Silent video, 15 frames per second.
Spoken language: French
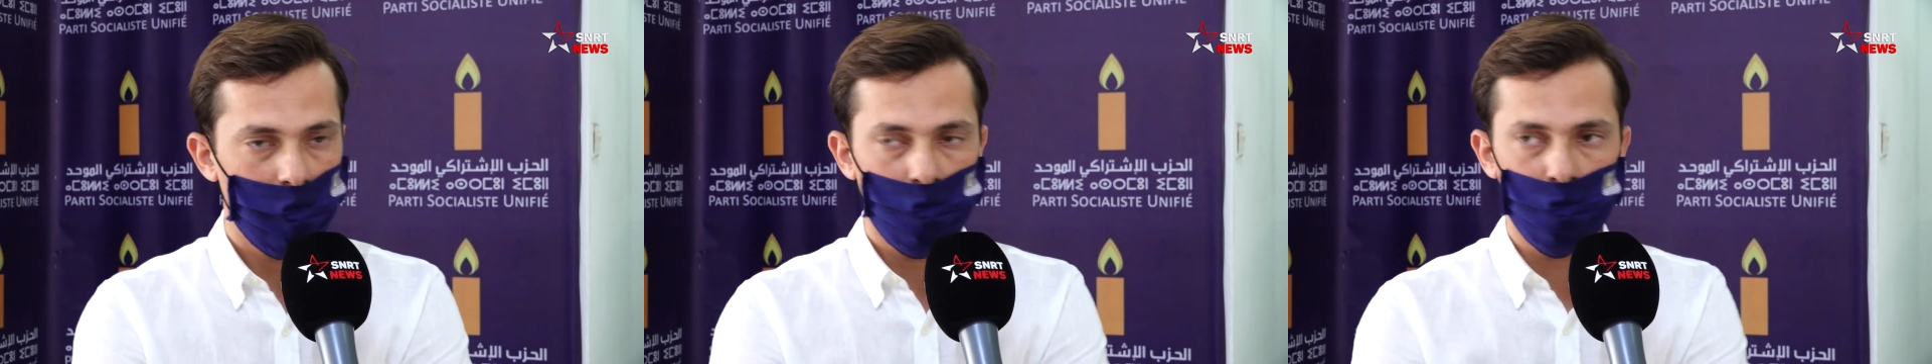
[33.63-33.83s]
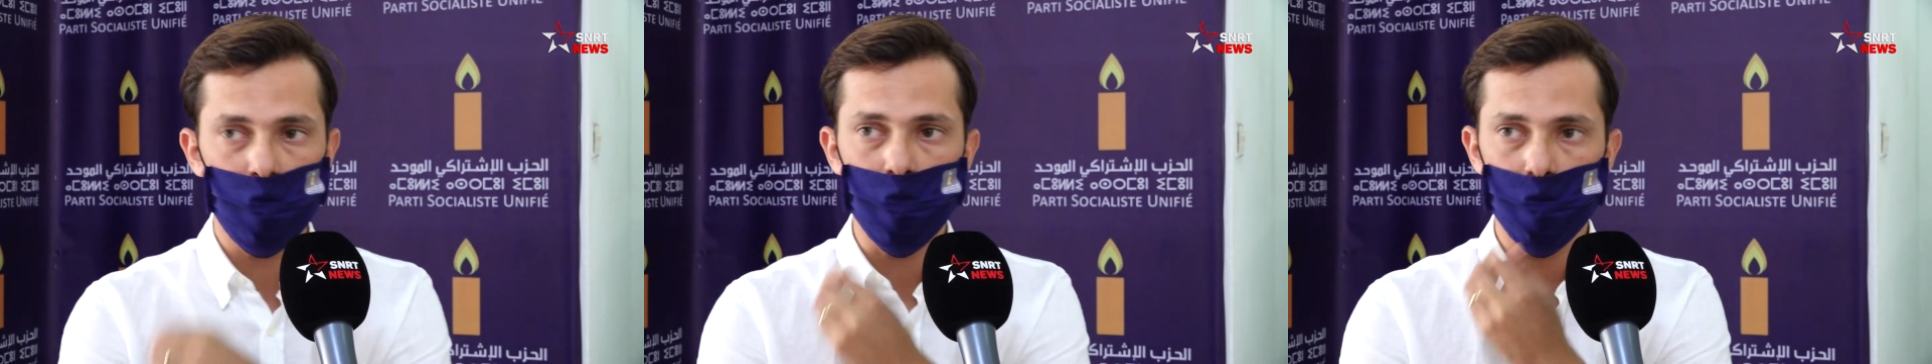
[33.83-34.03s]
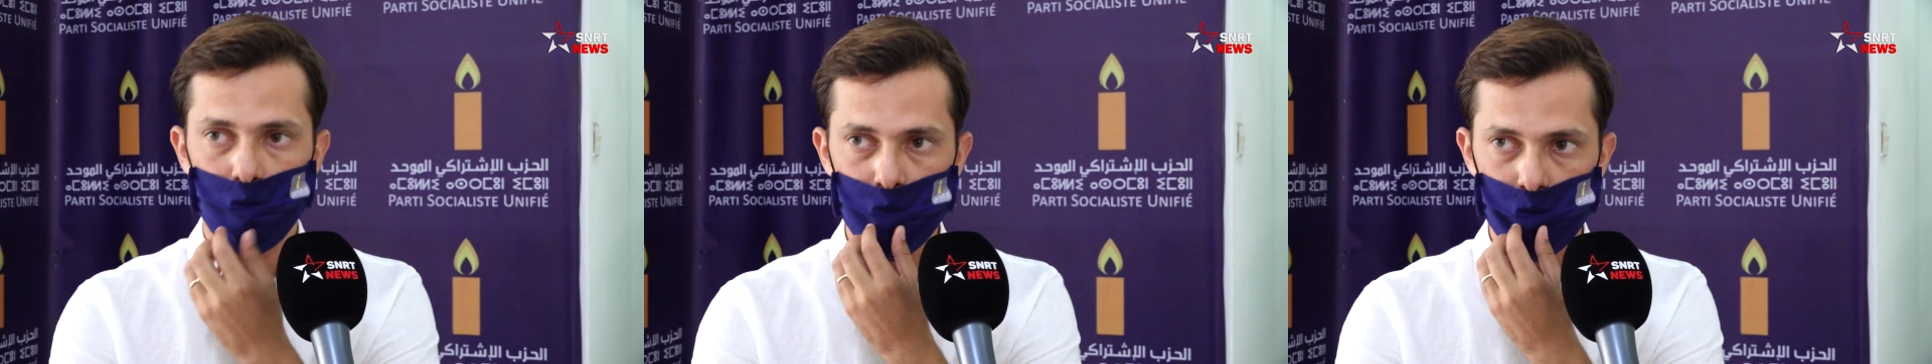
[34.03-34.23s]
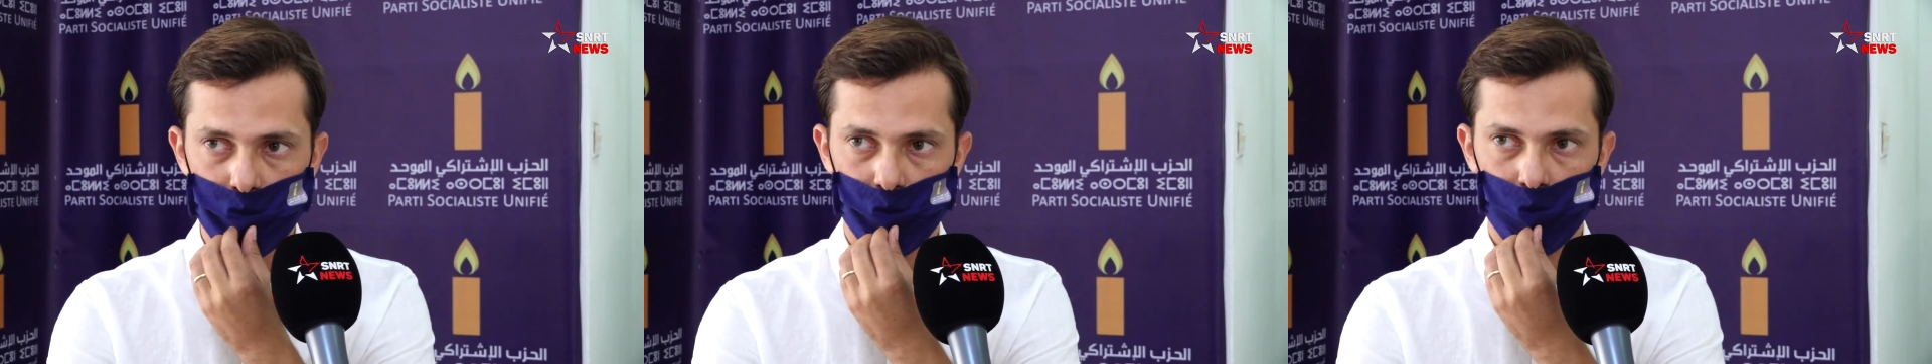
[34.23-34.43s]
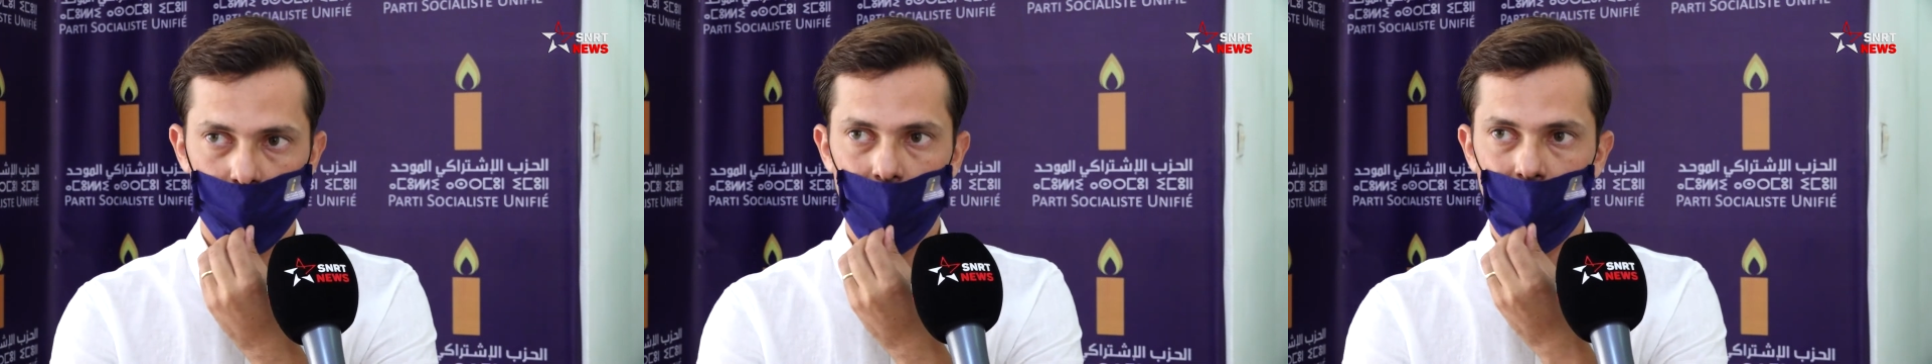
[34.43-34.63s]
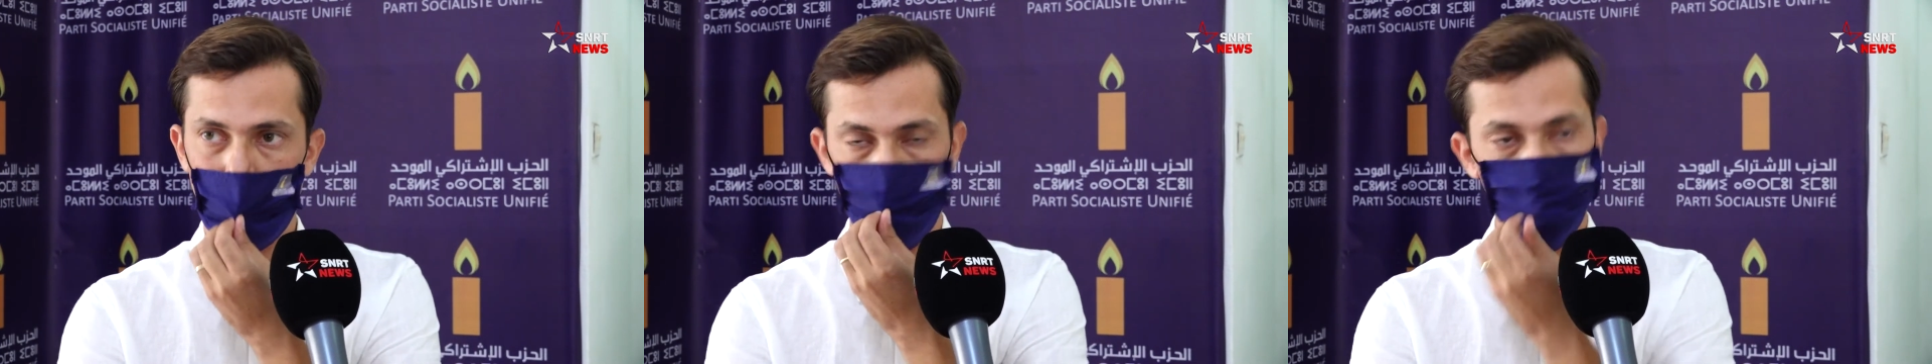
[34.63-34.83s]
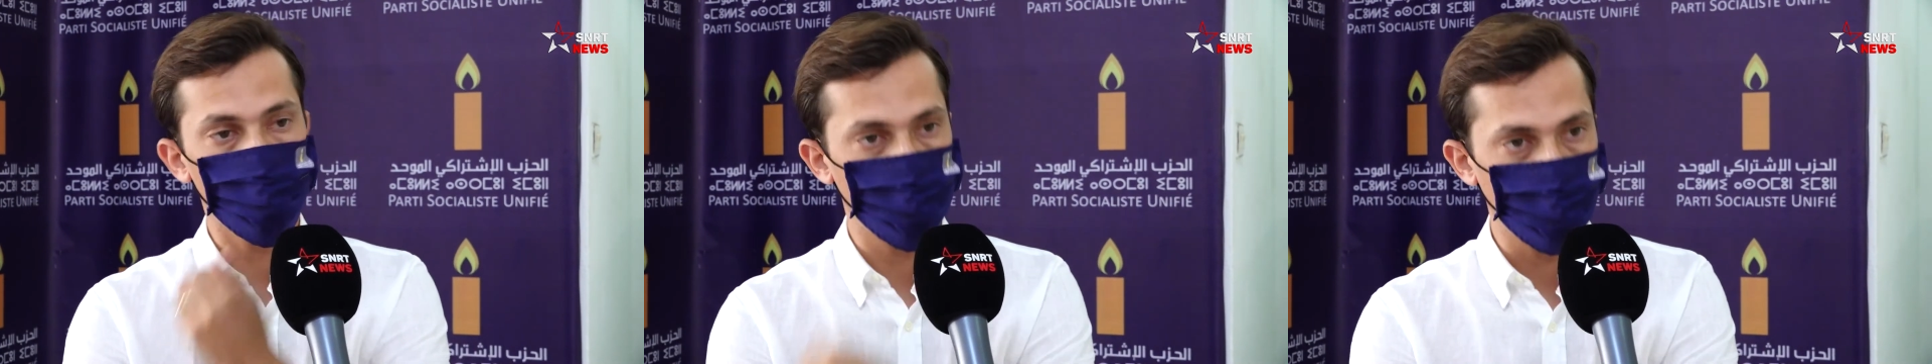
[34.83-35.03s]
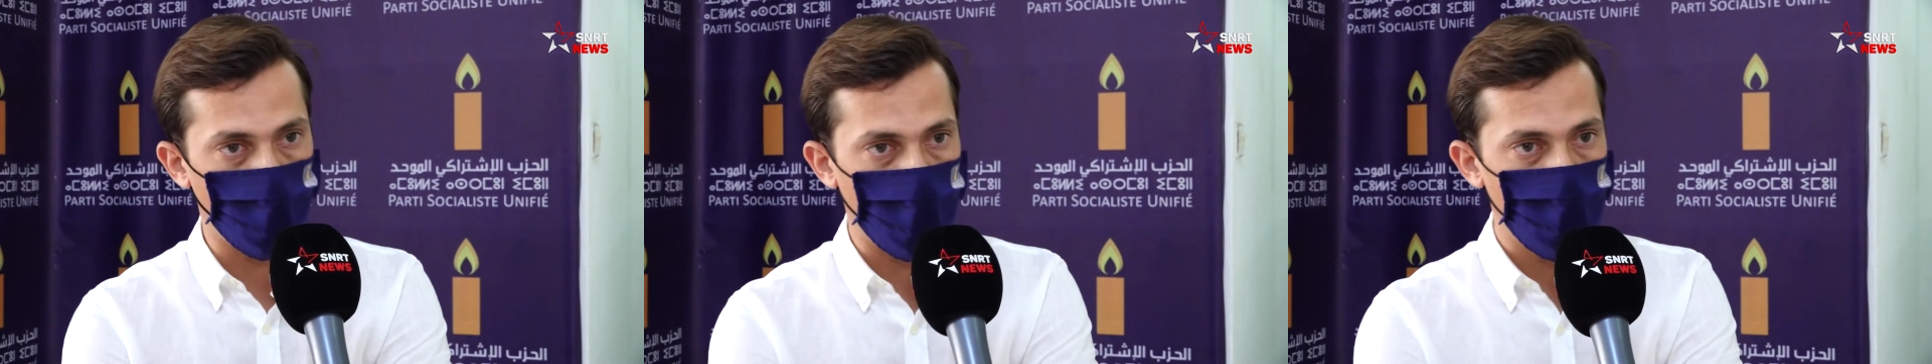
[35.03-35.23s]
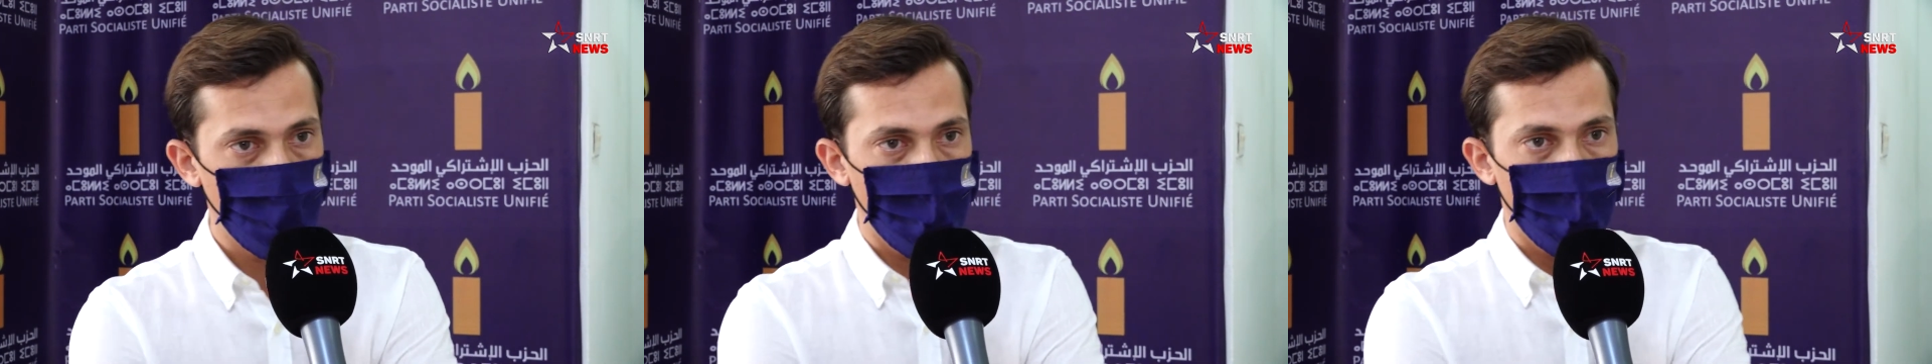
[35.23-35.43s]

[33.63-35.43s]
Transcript: beaucoup plus qu'elle ne le doit